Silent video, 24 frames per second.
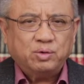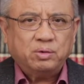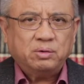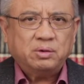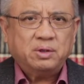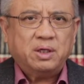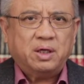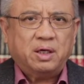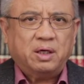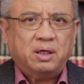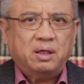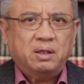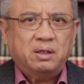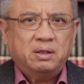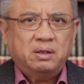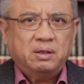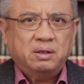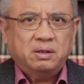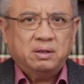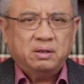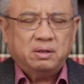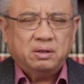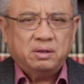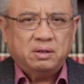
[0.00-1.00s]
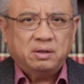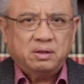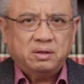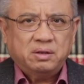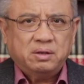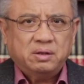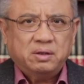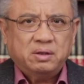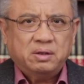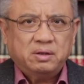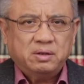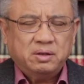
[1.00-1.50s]
中的
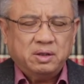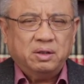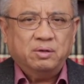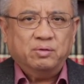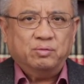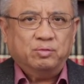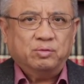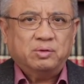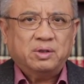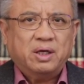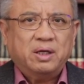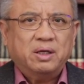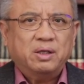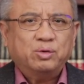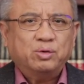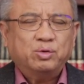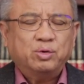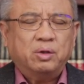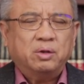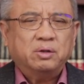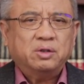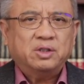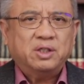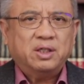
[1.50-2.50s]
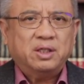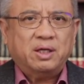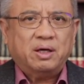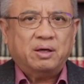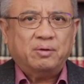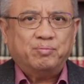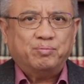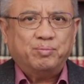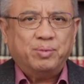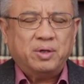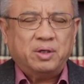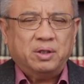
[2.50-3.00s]
任务。当然说现在
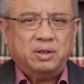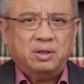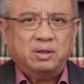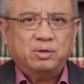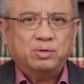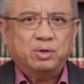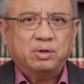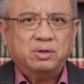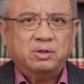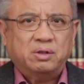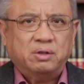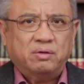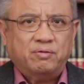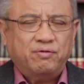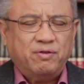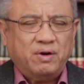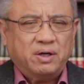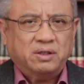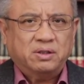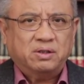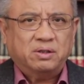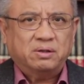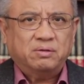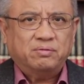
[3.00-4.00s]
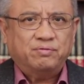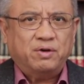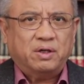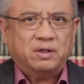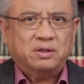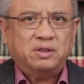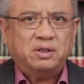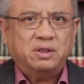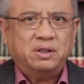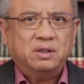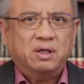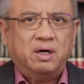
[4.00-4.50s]
不可能说是放
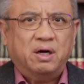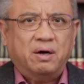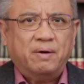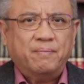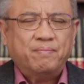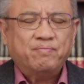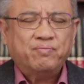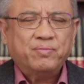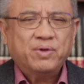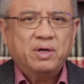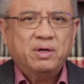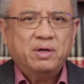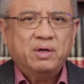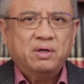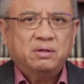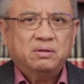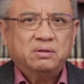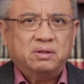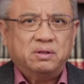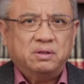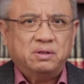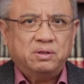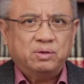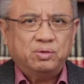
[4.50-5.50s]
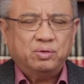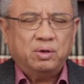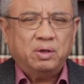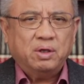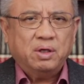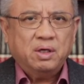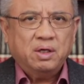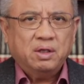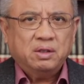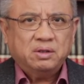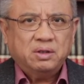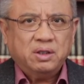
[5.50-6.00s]
弃哈，只是说
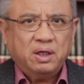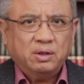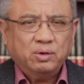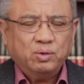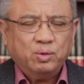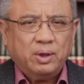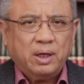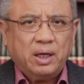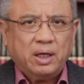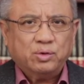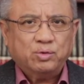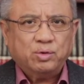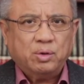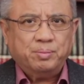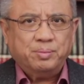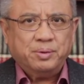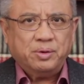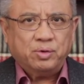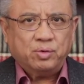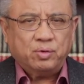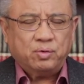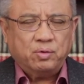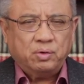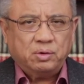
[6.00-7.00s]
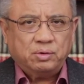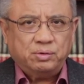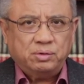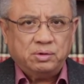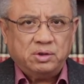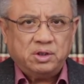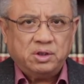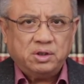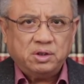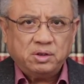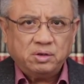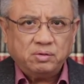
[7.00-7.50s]
相对来说比起过去
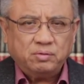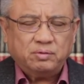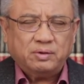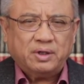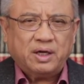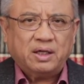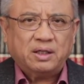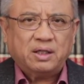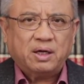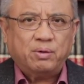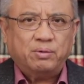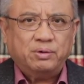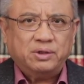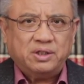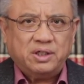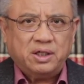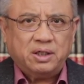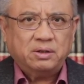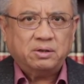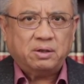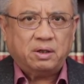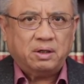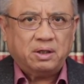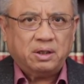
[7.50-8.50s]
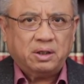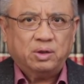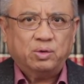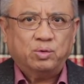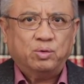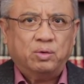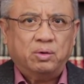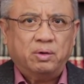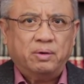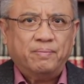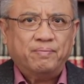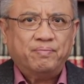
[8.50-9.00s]
75年它会减少很
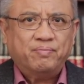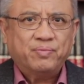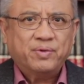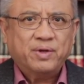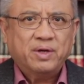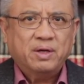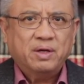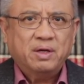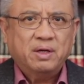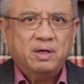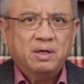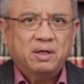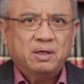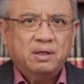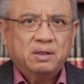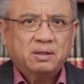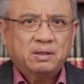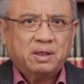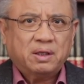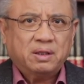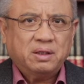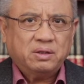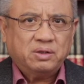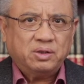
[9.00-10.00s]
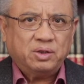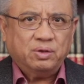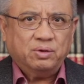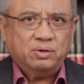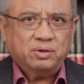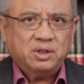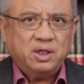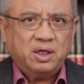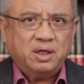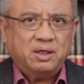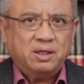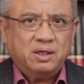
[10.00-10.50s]
多。它的走
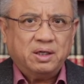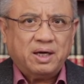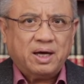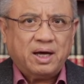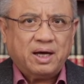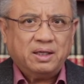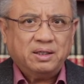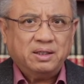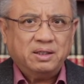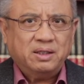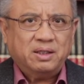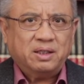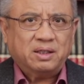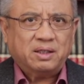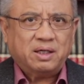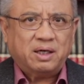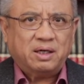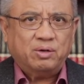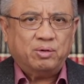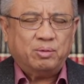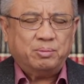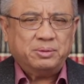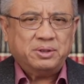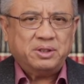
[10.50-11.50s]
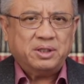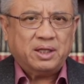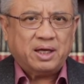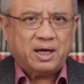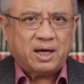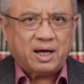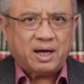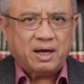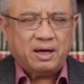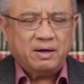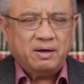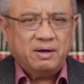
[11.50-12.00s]
向和含义呢，当然我们现在
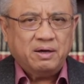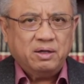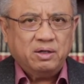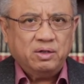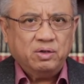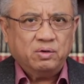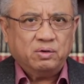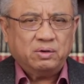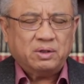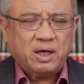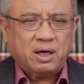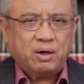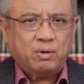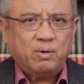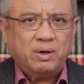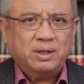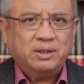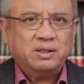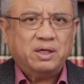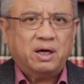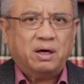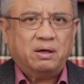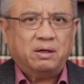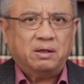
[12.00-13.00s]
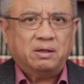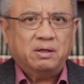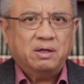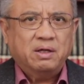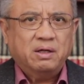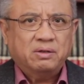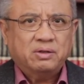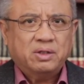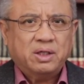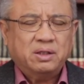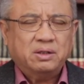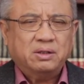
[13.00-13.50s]
还有待观察哈，
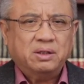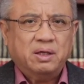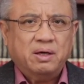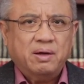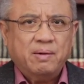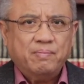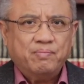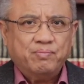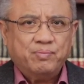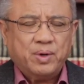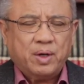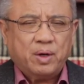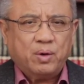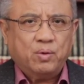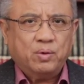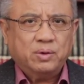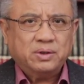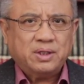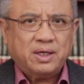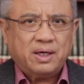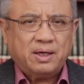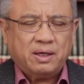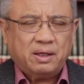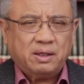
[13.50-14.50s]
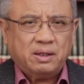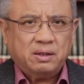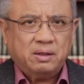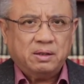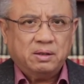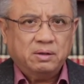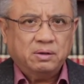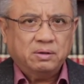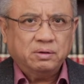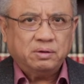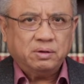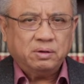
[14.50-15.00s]
但是美国在
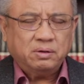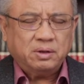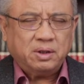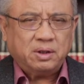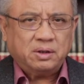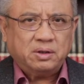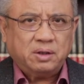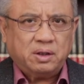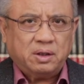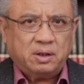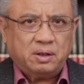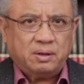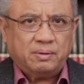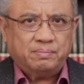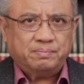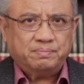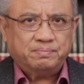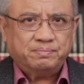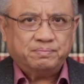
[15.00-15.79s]
欧洲的这个